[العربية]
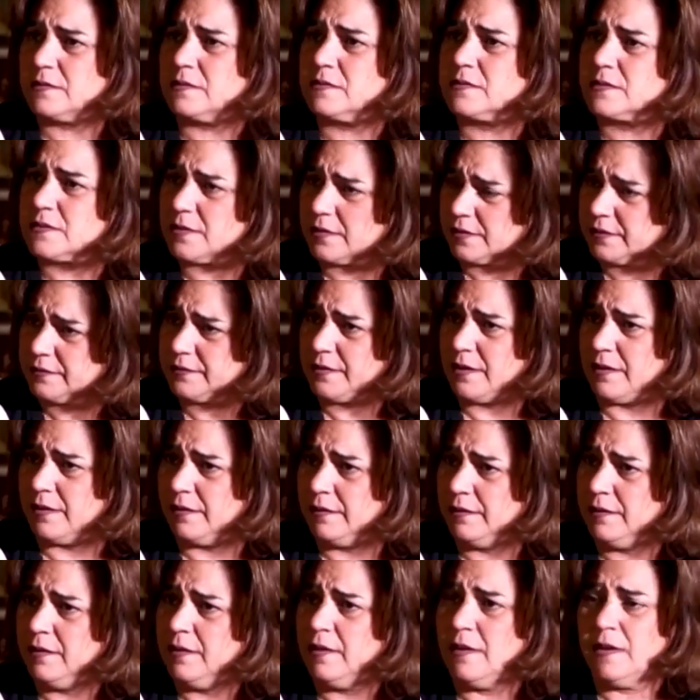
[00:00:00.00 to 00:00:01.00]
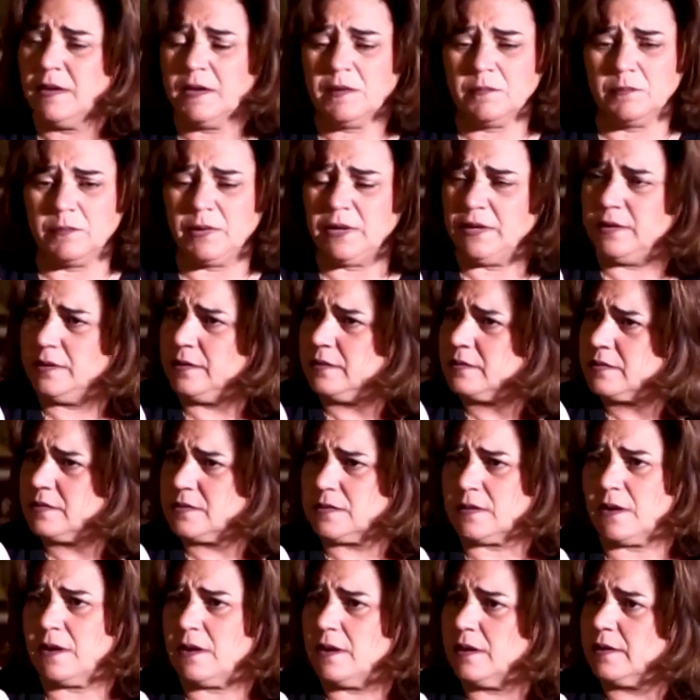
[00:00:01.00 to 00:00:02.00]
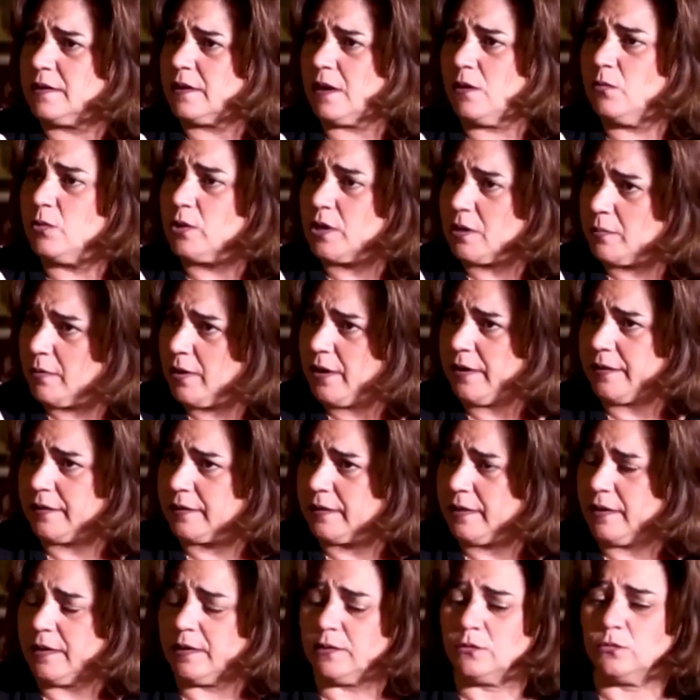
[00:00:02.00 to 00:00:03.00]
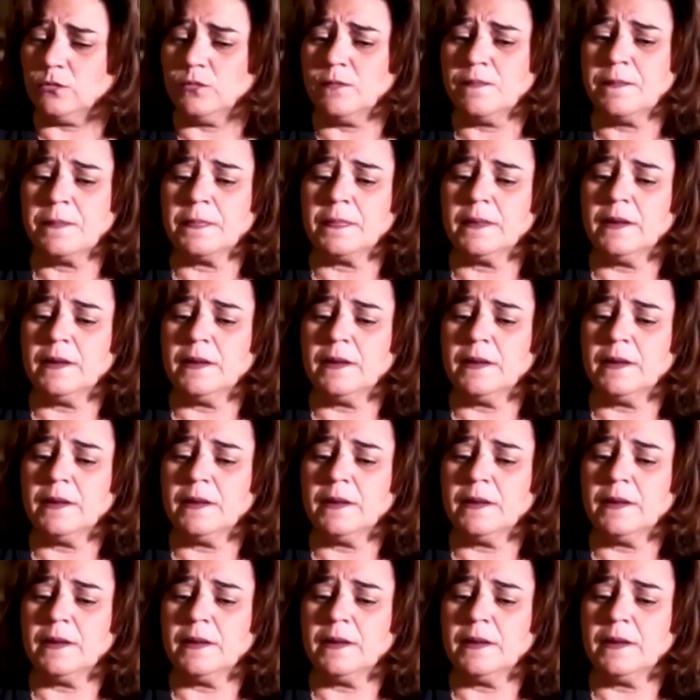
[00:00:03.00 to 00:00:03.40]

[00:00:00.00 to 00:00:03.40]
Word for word: السرطان صغار أو كبار كانوا